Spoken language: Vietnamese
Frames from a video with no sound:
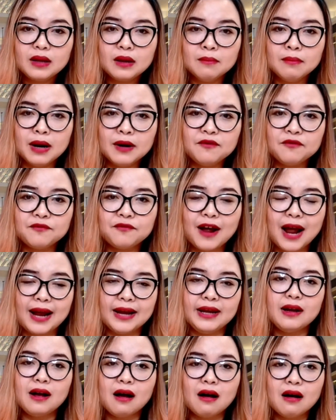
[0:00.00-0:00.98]
mình
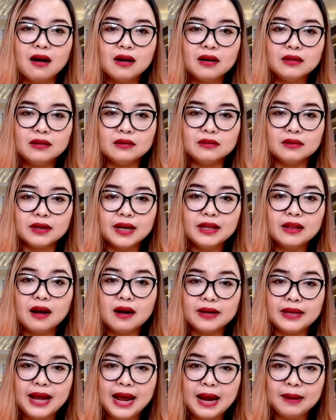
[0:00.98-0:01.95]
phải có được cái
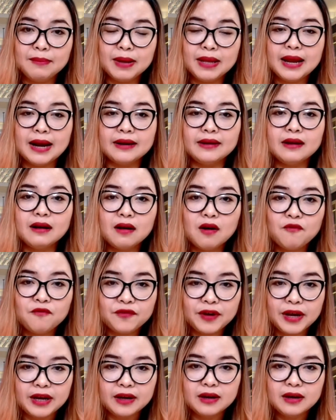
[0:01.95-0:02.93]
thời gian mà dành cho công
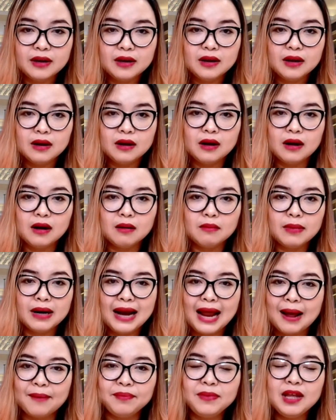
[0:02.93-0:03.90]
việc à, mình
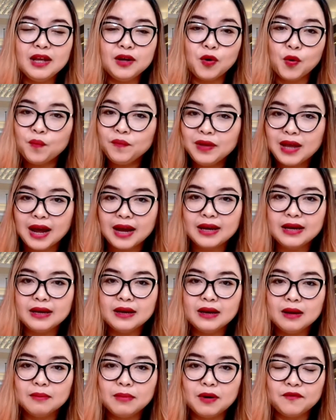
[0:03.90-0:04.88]
làm gì cũng vậy
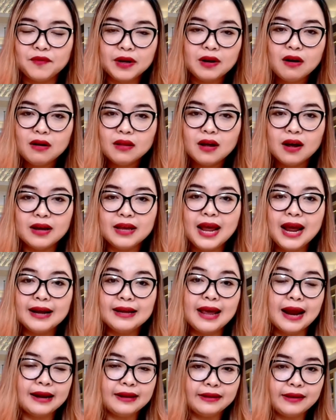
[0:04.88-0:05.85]
mình phải có thời gian
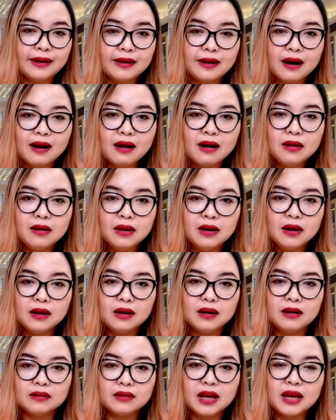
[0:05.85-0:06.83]
dành cho nó
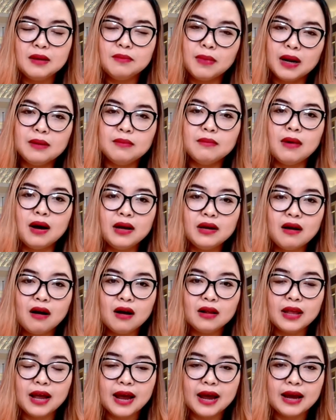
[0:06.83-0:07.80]
à, thì mình mới
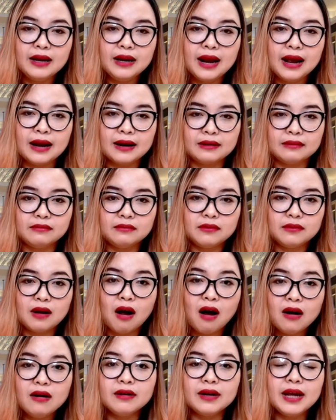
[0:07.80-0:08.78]
có thể là
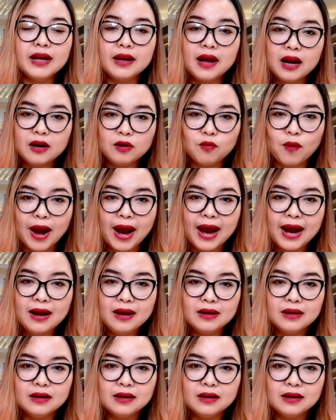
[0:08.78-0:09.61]
có được cái kết quả